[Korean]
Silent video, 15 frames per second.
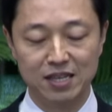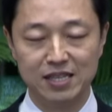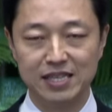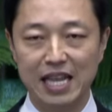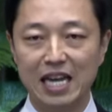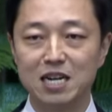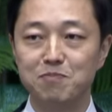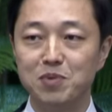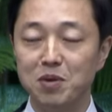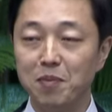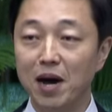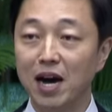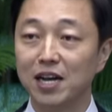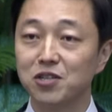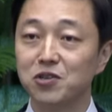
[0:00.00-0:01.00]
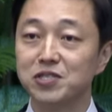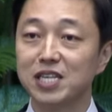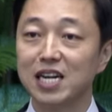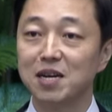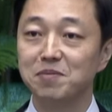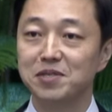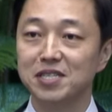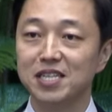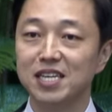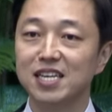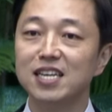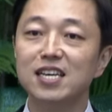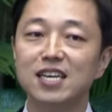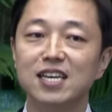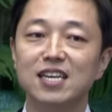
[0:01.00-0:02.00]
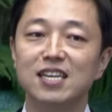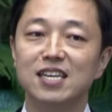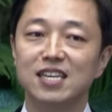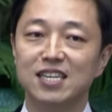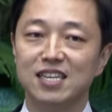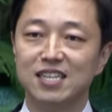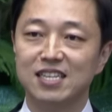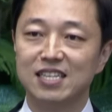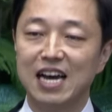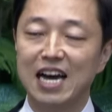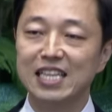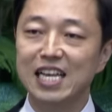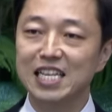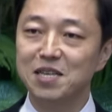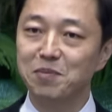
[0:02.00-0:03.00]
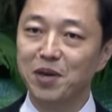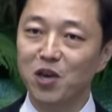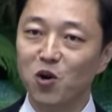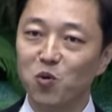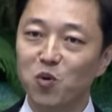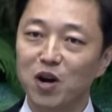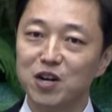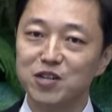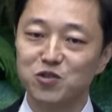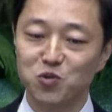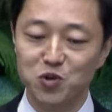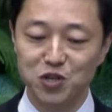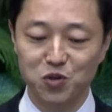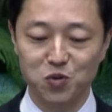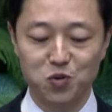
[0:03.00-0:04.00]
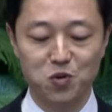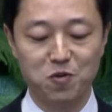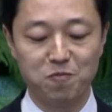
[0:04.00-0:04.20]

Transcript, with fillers: 나를 비방하던 사람들이 하나님께 영광을 돌리도록